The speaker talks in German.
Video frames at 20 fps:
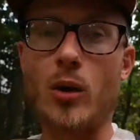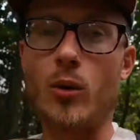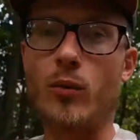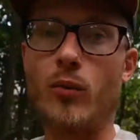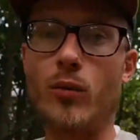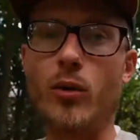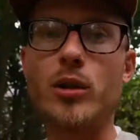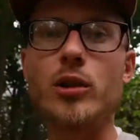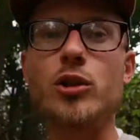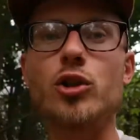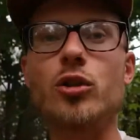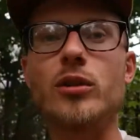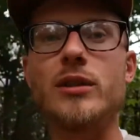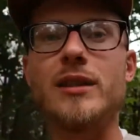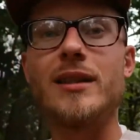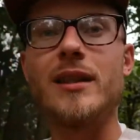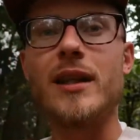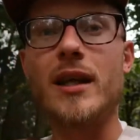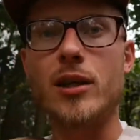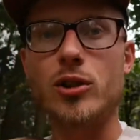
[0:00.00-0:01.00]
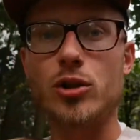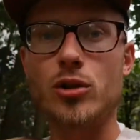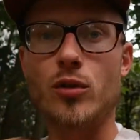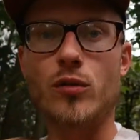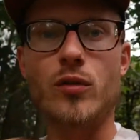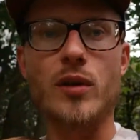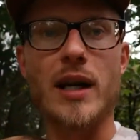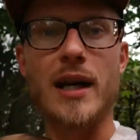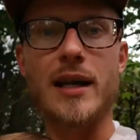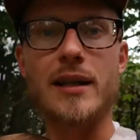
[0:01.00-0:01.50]
obwohl es schon die
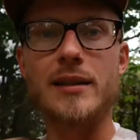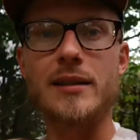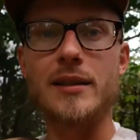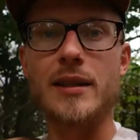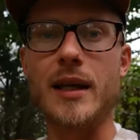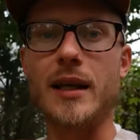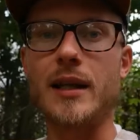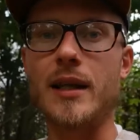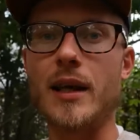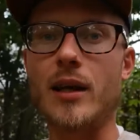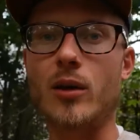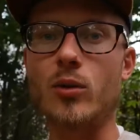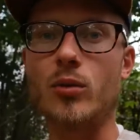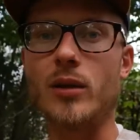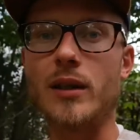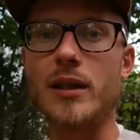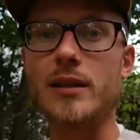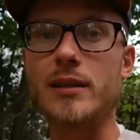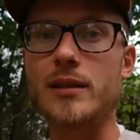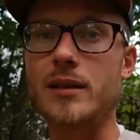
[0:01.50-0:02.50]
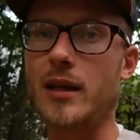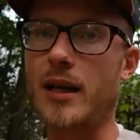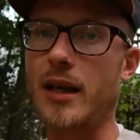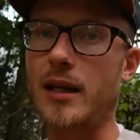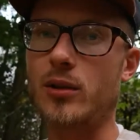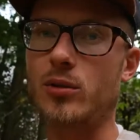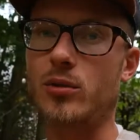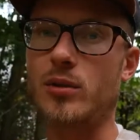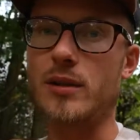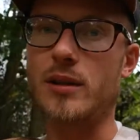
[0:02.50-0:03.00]
nährstoffreichste Ernährung ist,
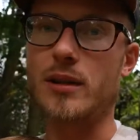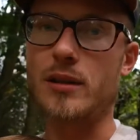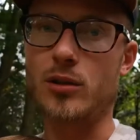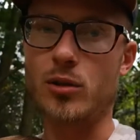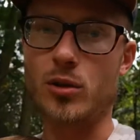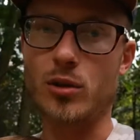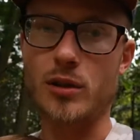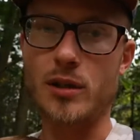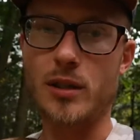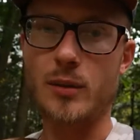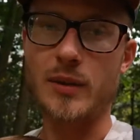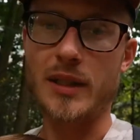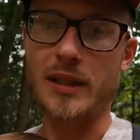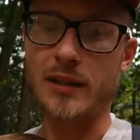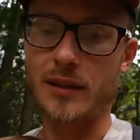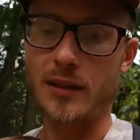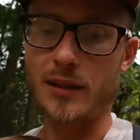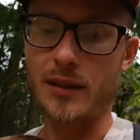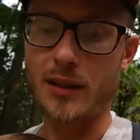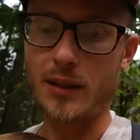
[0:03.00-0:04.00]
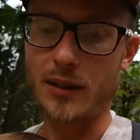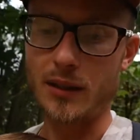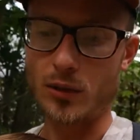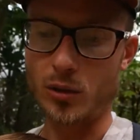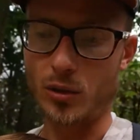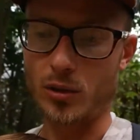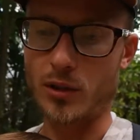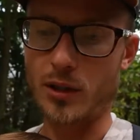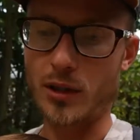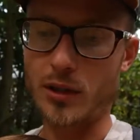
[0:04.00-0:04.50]
reicht uns das trotzdem dann nie,
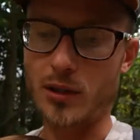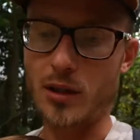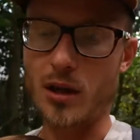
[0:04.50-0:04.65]
noch nicht